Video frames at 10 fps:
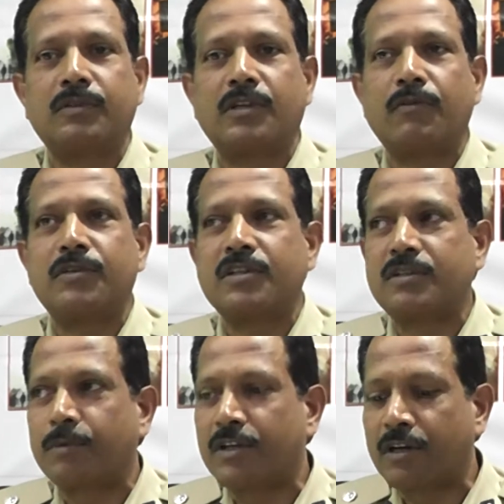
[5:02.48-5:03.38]

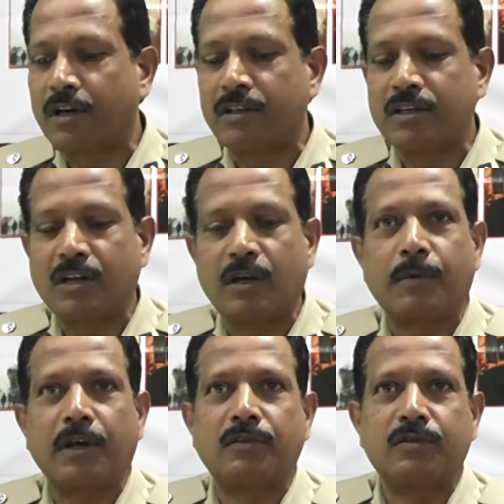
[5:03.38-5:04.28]
సర్వీసెస్ని ప్రజలకు అందించడానికి
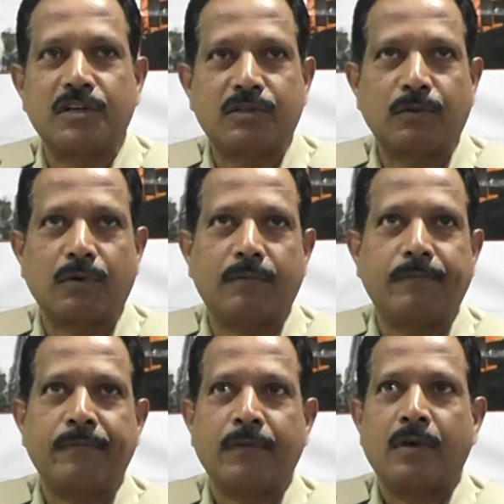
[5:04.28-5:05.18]
ప్రయత్నం చేస్తూ ఉన్నాం
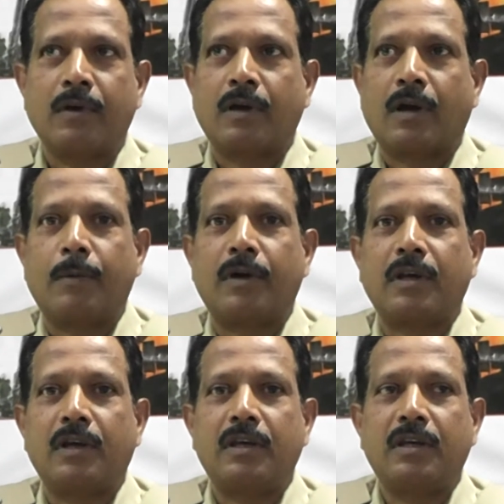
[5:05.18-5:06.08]

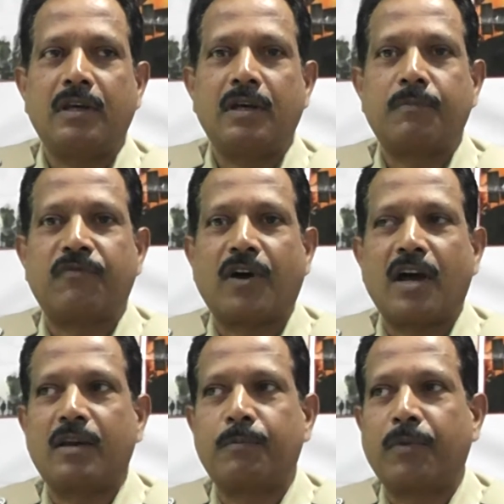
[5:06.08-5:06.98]
కాబట్టి ఈ
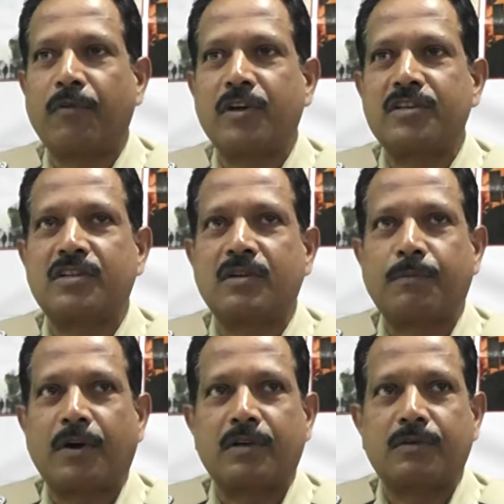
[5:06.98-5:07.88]
ఫైర్ ప్రివెన్షన్
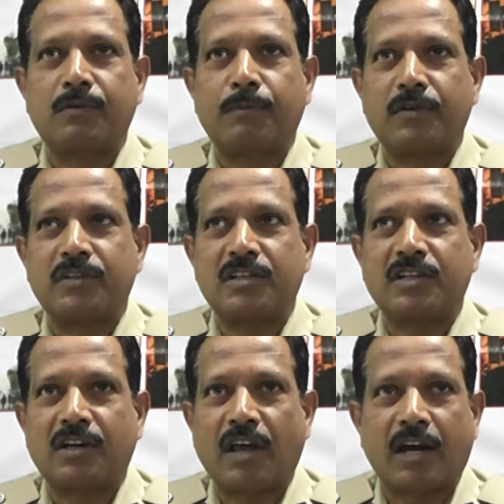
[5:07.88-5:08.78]
పార్ట్ మేము
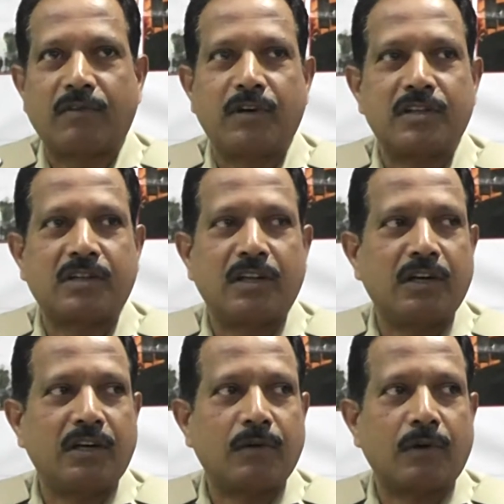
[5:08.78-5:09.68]
చేసేటువంటి యాక్టివిటీస్
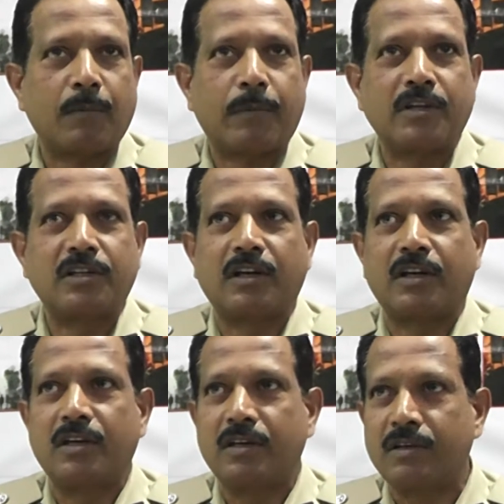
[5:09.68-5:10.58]
అన్నింటినీ కూడా
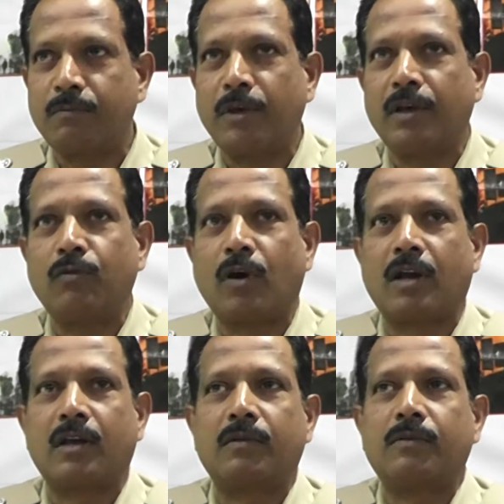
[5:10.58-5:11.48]
ప్రజలకి మీ
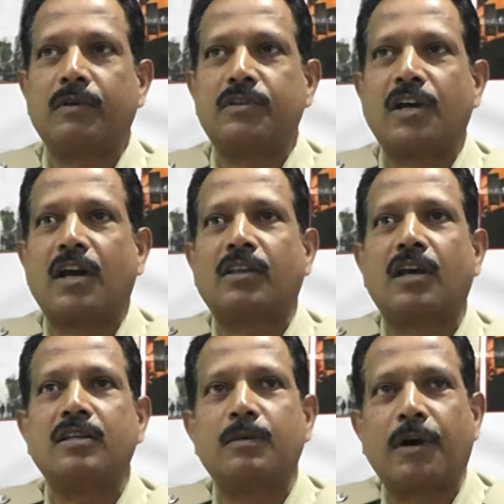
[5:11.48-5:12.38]
ద్వారా
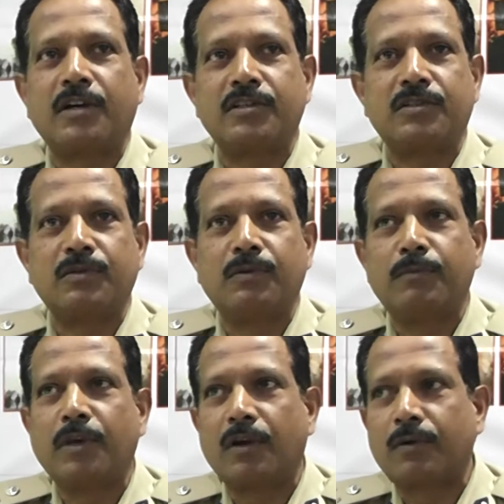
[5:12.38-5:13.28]
చేరతాయని చెప్పి ఆశిస్తూ
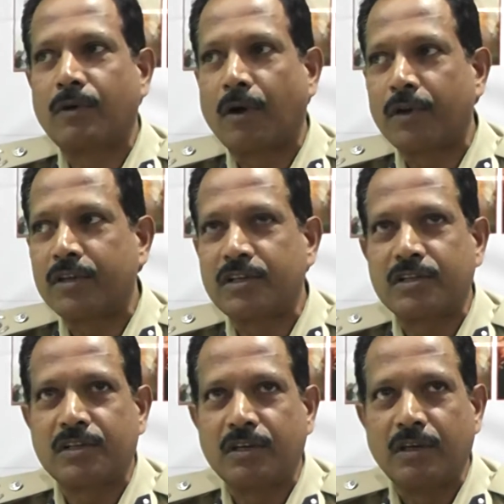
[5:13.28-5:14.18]
మీరు ఎక్కువ కవరేజ్
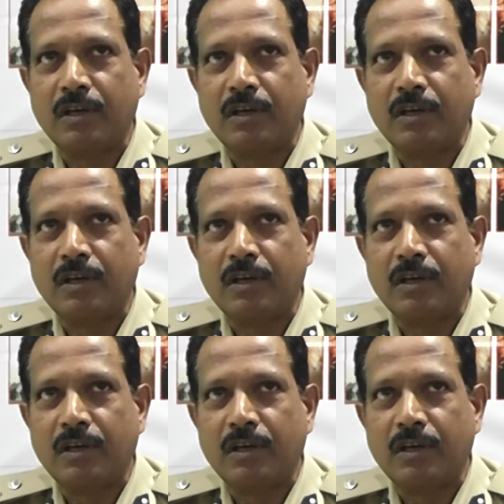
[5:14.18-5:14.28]
చేసి